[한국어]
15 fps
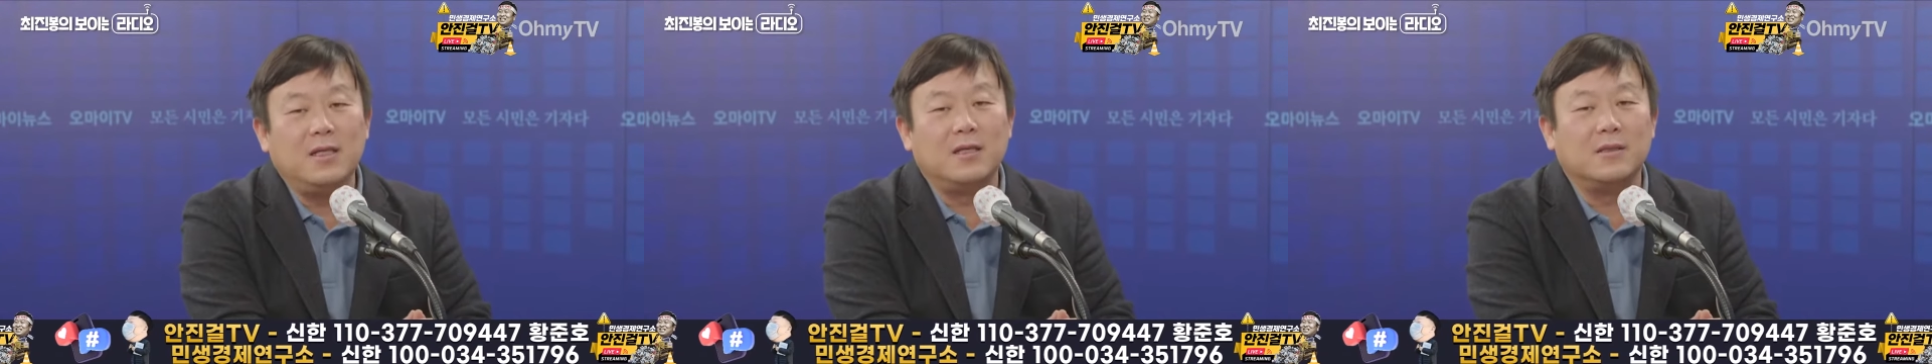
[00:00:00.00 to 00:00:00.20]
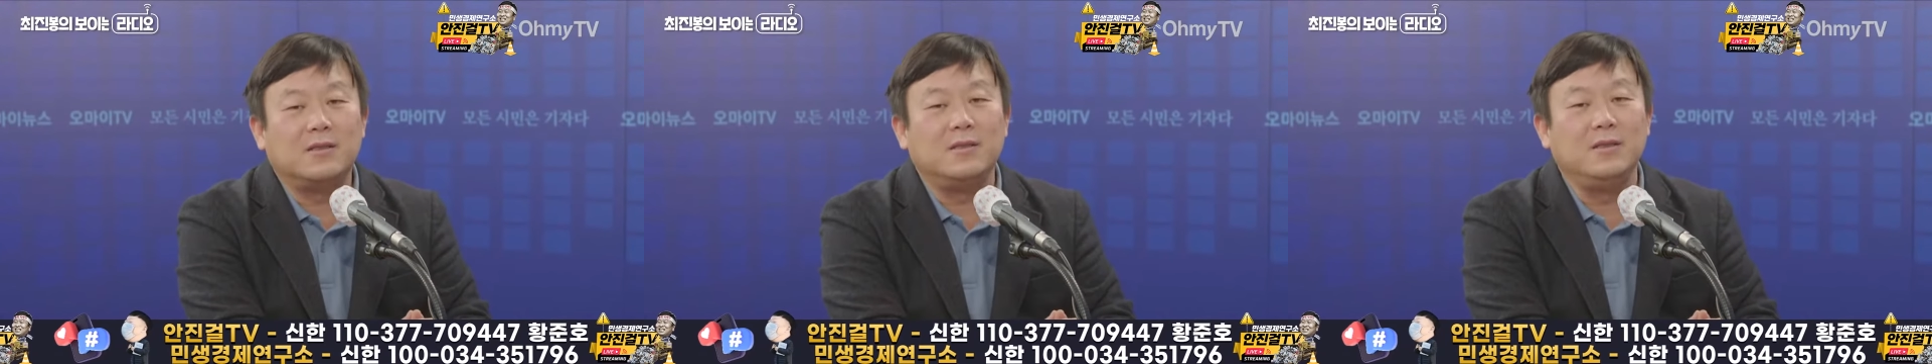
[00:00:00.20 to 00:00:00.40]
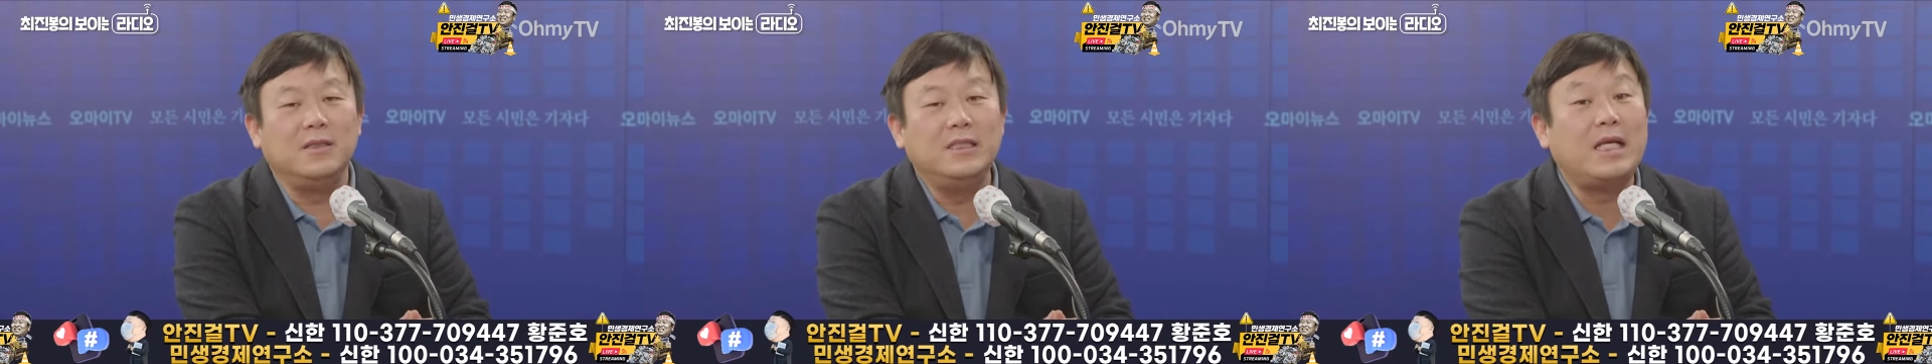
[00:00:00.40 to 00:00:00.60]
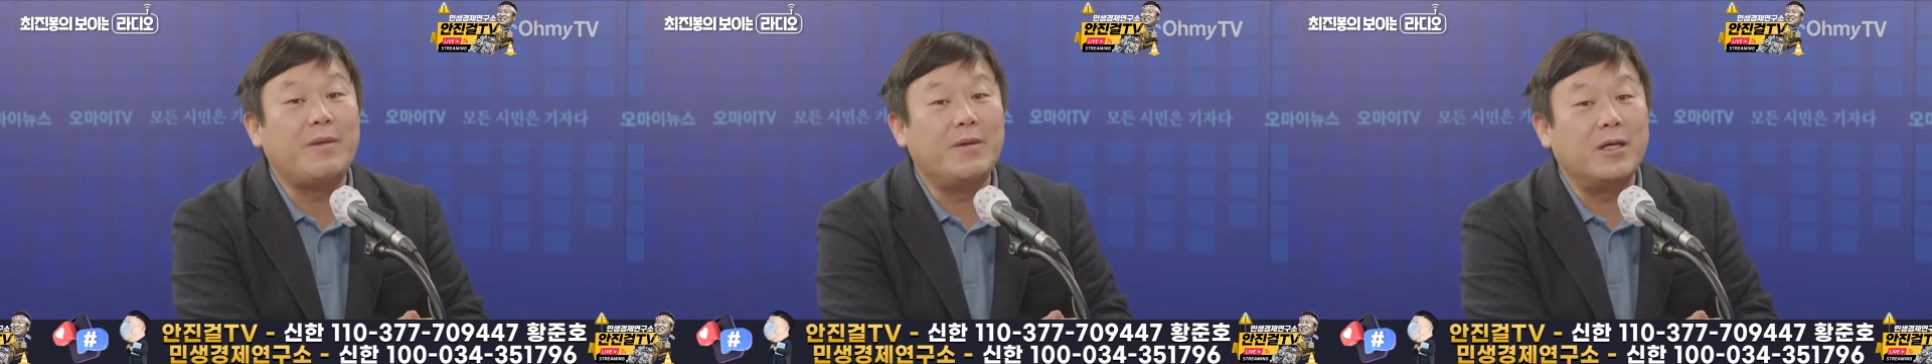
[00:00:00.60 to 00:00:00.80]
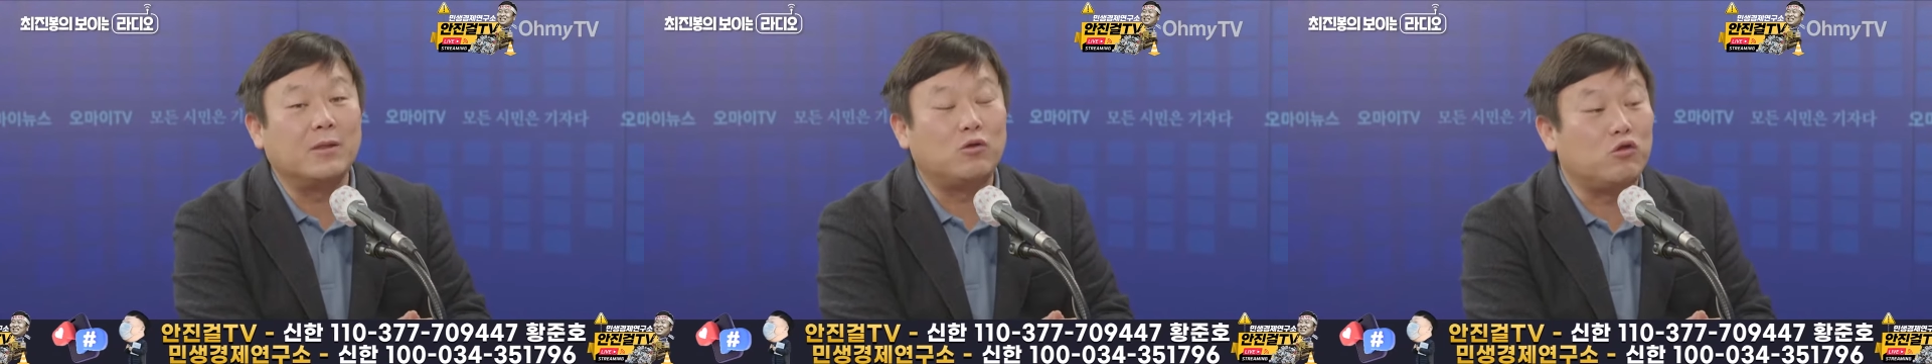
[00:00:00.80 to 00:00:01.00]
이것은
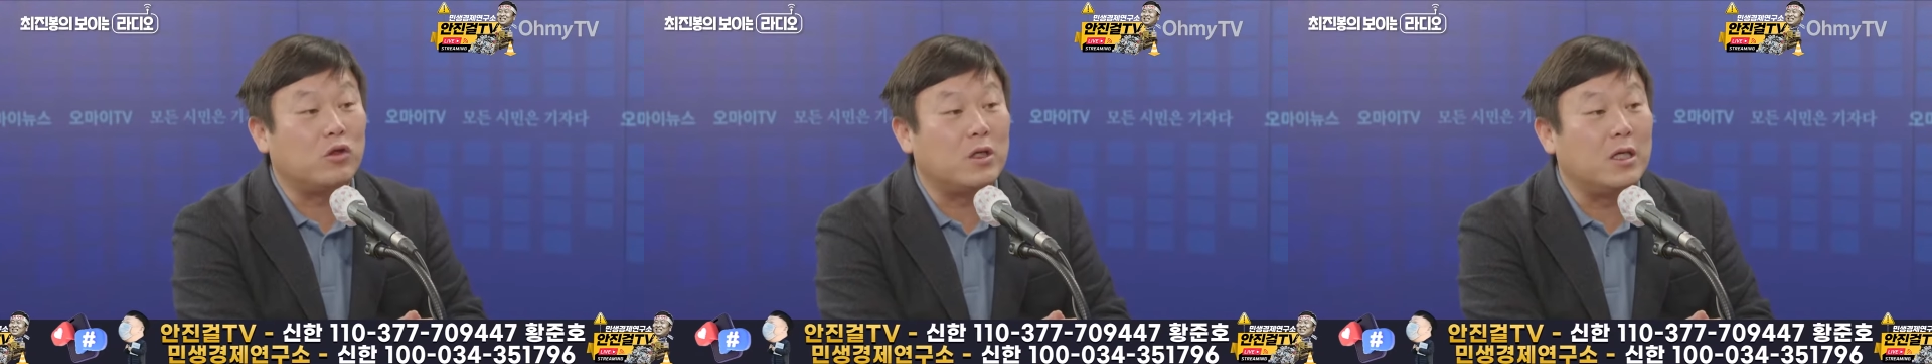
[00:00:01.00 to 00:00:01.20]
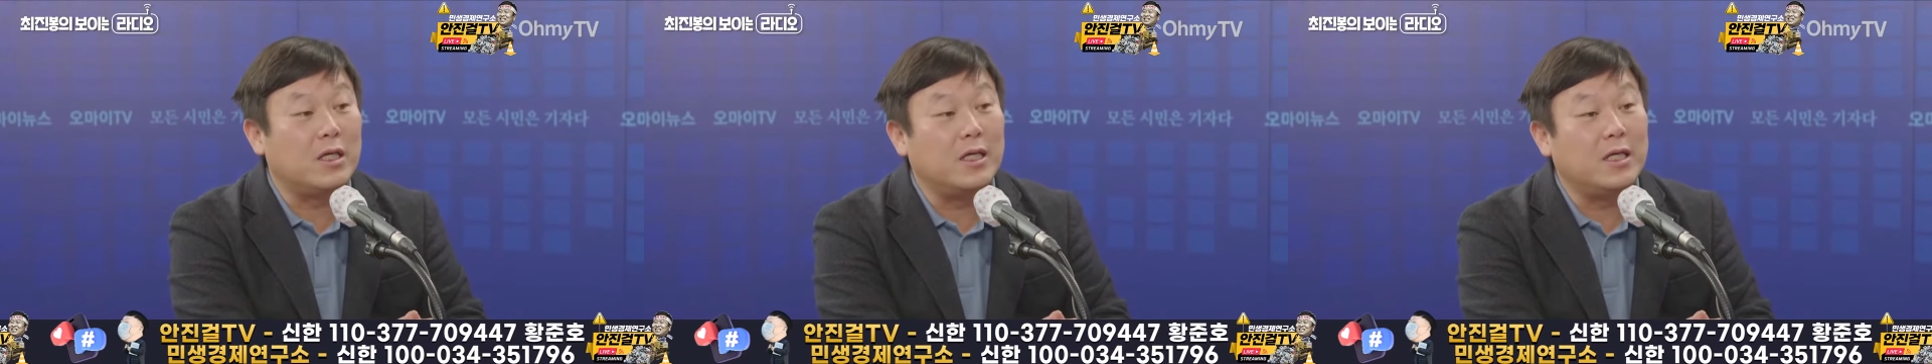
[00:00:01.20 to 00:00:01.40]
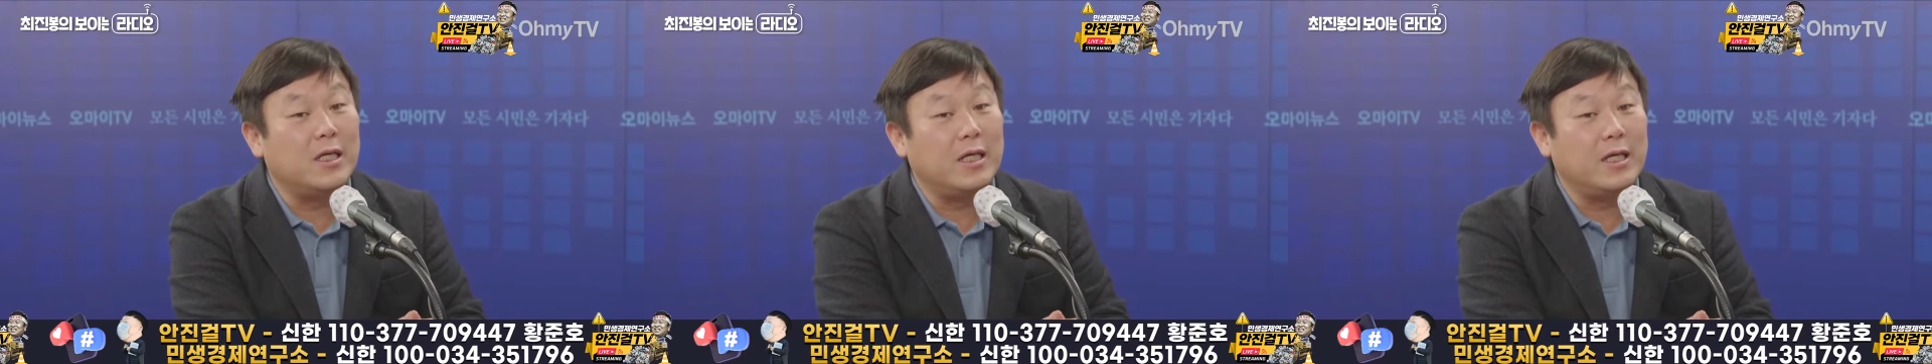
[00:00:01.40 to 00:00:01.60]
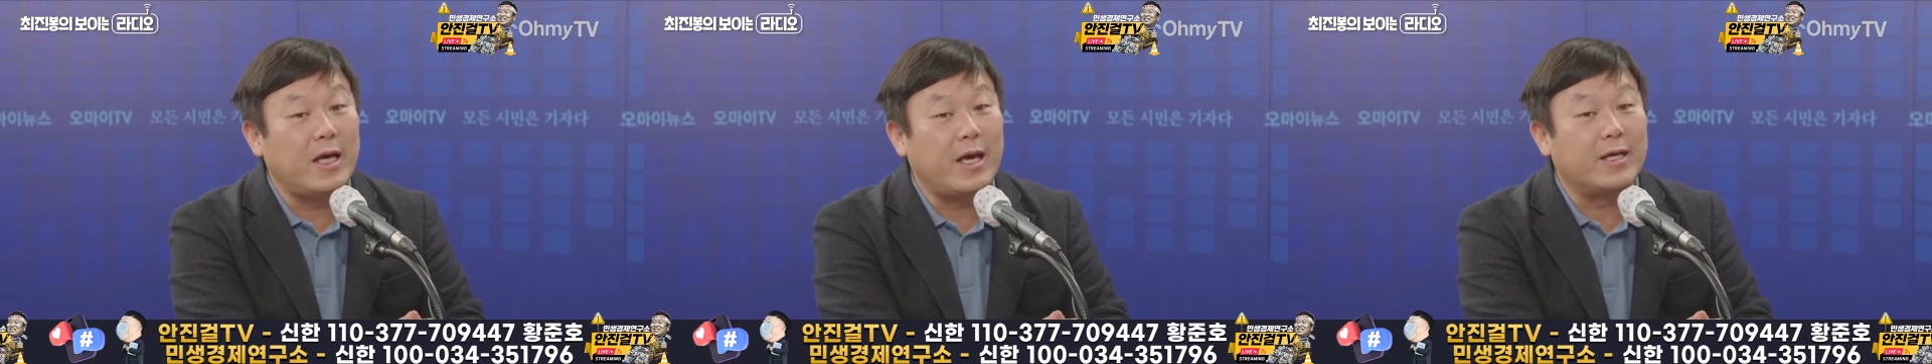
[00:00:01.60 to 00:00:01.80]
이재명 죽이기에